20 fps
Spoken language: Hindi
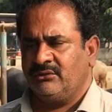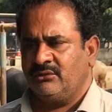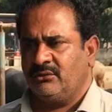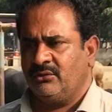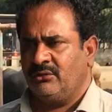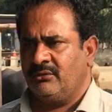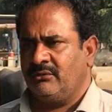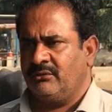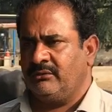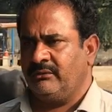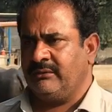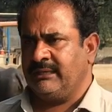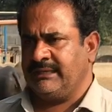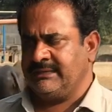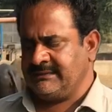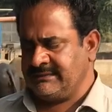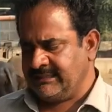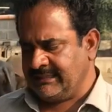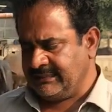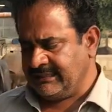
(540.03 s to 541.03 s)
तो
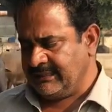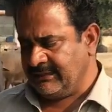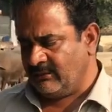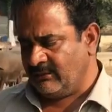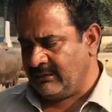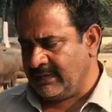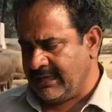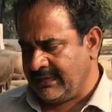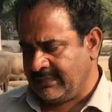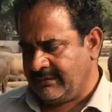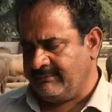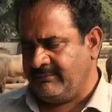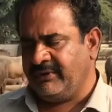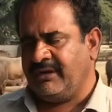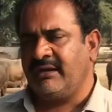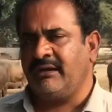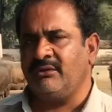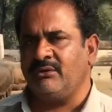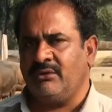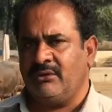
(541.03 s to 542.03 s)
इससे ये होगा कि
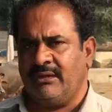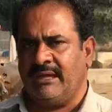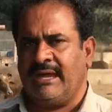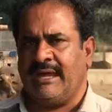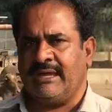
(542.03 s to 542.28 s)
ब्रीड जो है